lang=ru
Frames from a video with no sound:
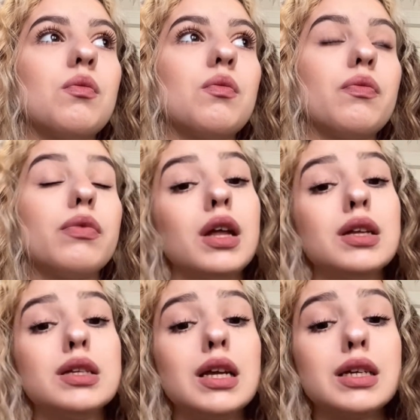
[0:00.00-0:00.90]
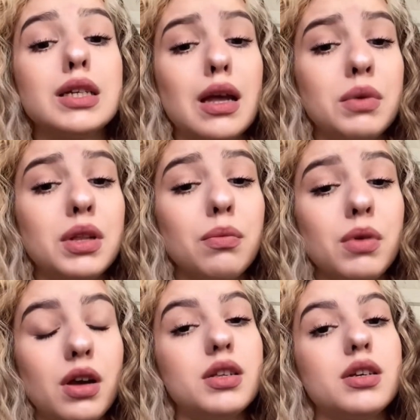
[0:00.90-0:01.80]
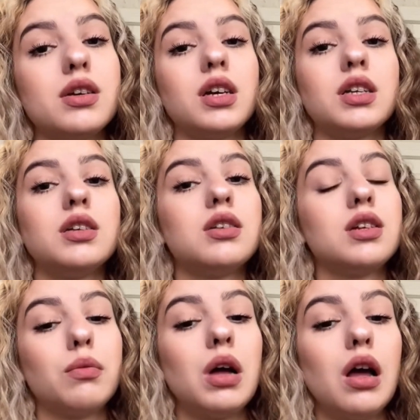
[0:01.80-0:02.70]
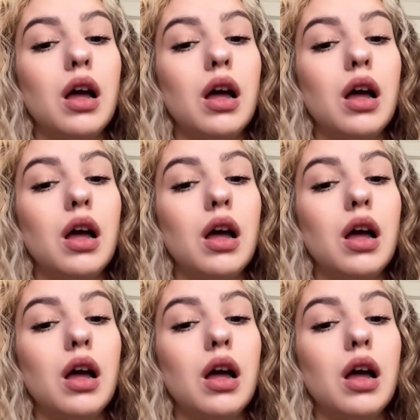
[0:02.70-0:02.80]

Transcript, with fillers: Надо сдать экзамены и поехать к родителям.